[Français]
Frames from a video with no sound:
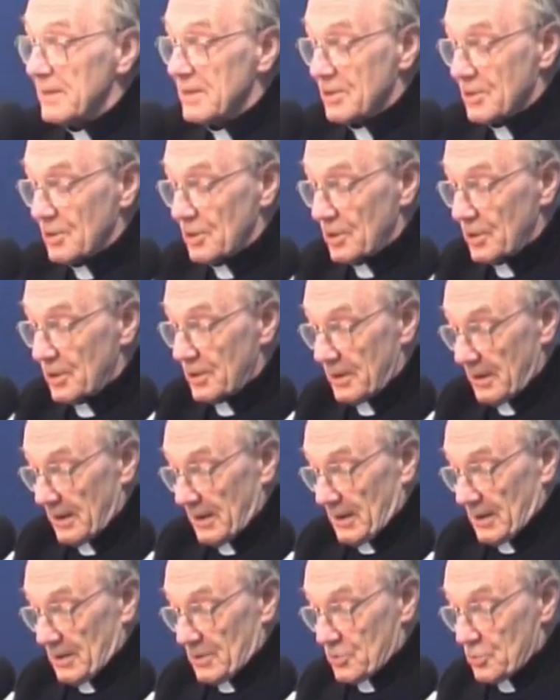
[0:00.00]
parce que
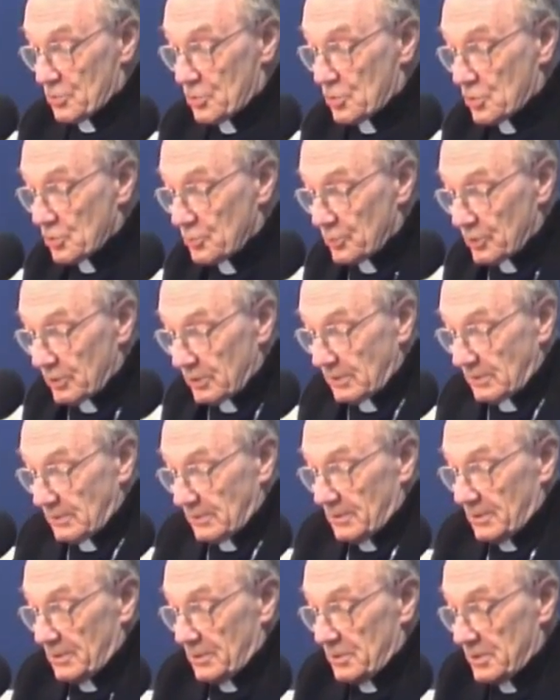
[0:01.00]
justement,
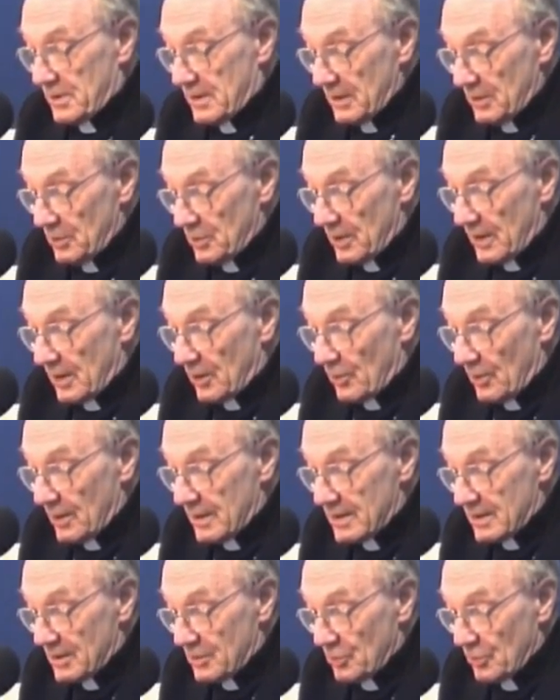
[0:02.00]
euh, le signe de la
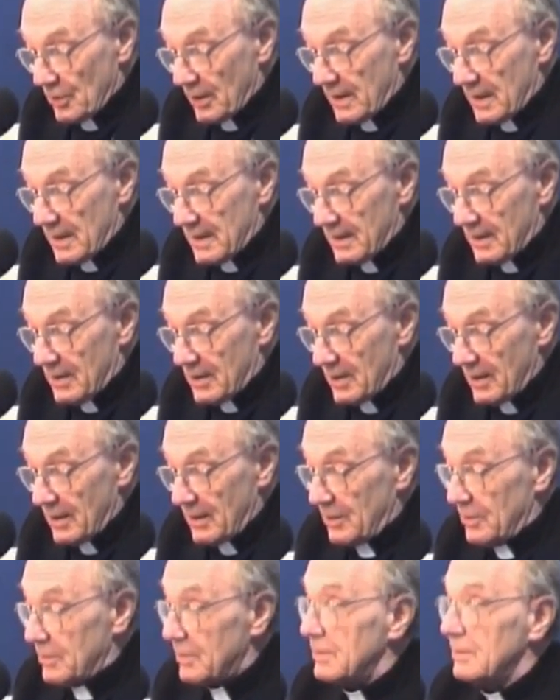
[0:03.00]
croix, c'est une
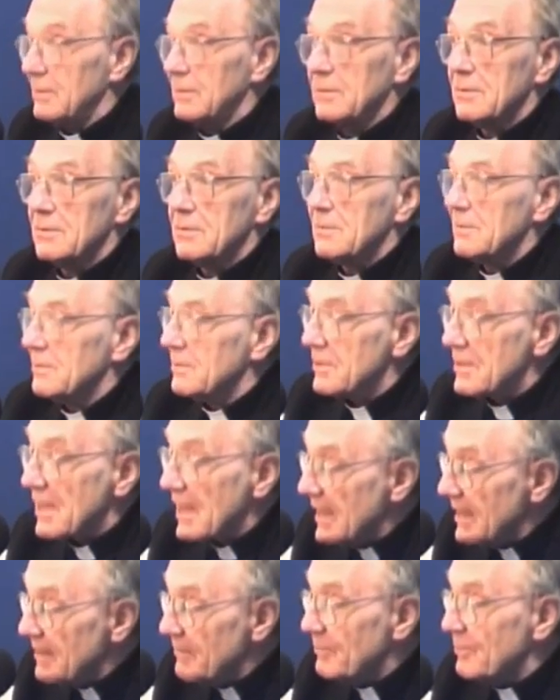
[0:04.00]
réalité
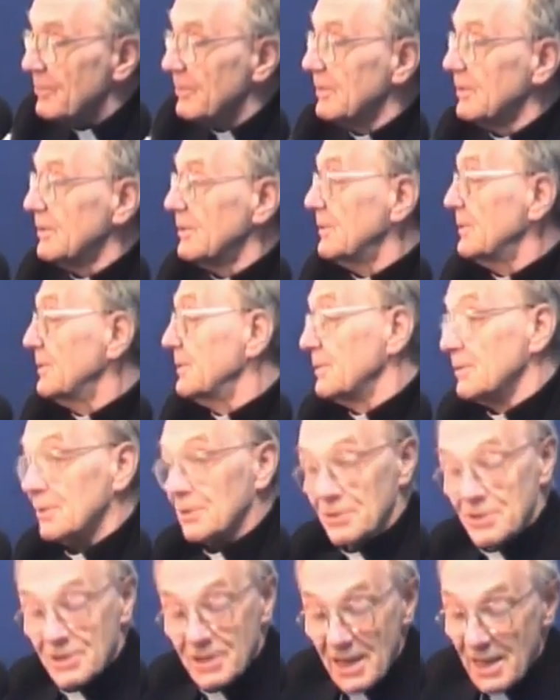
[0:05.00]
simple,
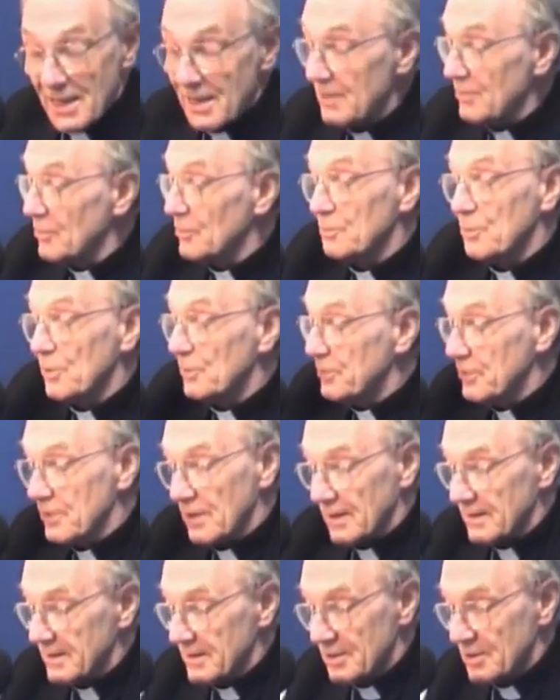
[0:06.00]
ancienne, on ne peut plus
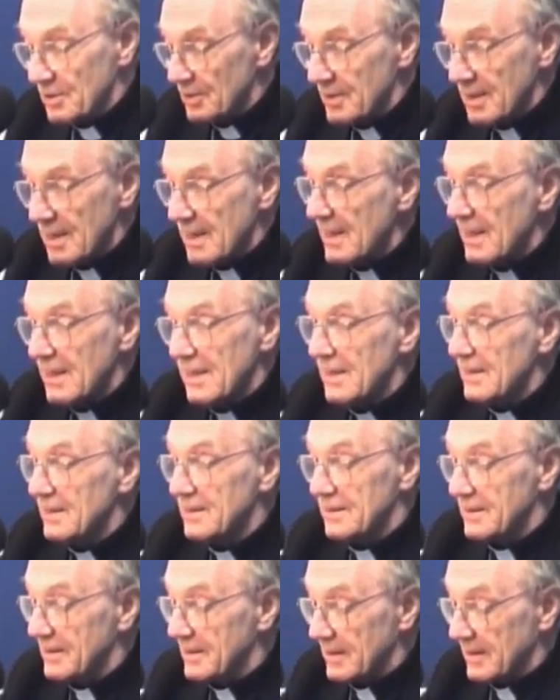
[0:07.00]

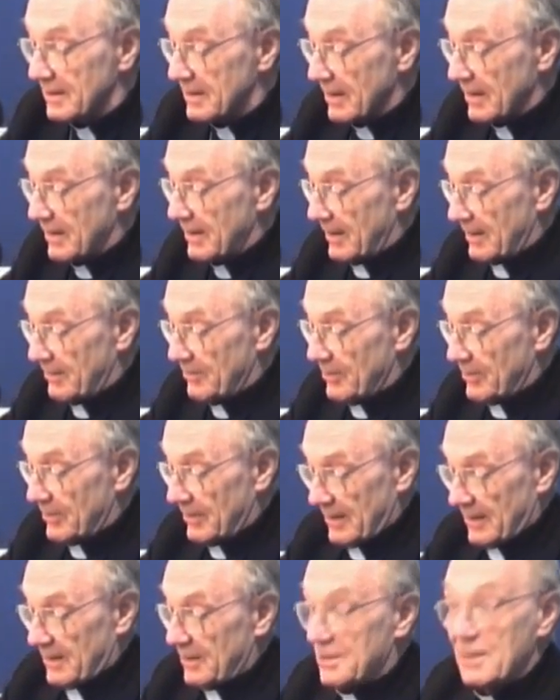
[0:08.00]
traditionnelle, etc., etc.
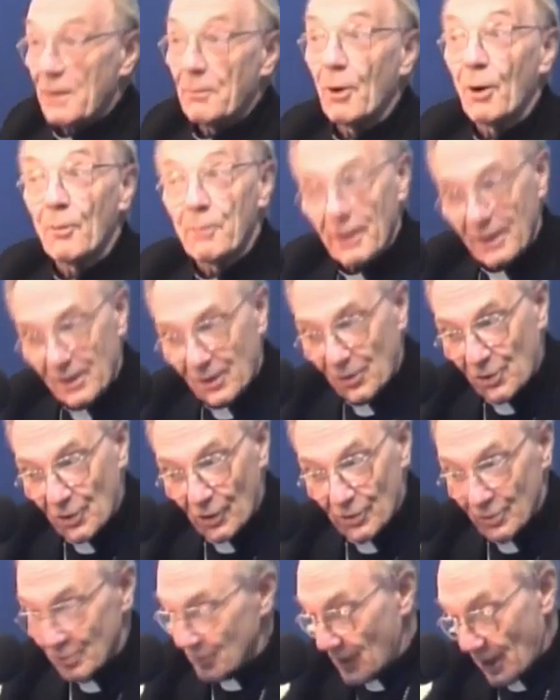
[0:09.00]
Bon, et ça prend pas de
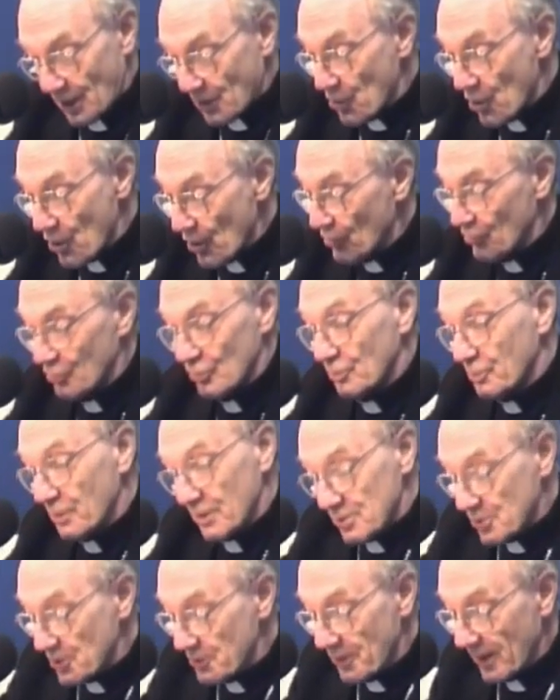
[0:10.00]
temps, d'accord, ou
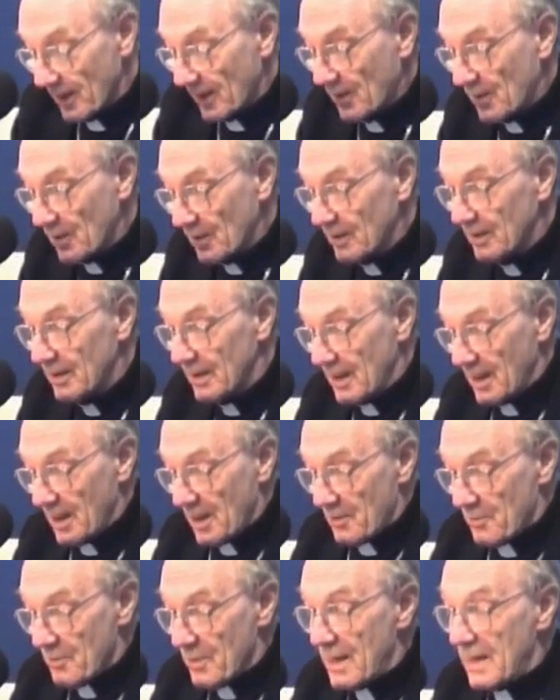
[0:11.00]
presque pas de temps,
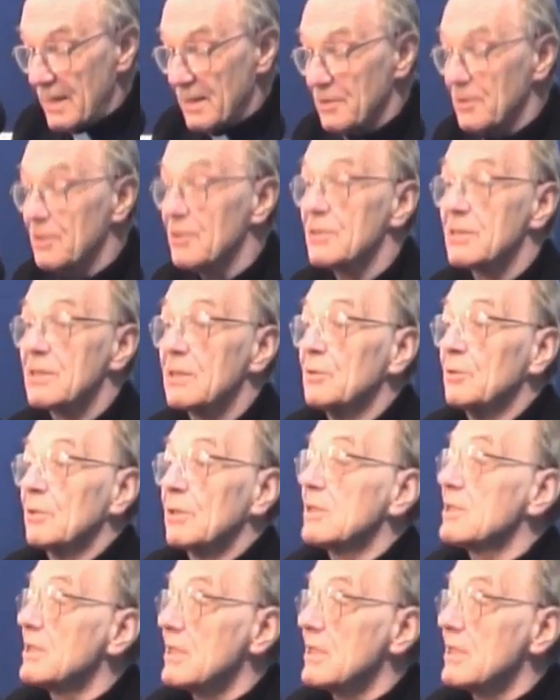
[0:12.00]
mais c'est d'une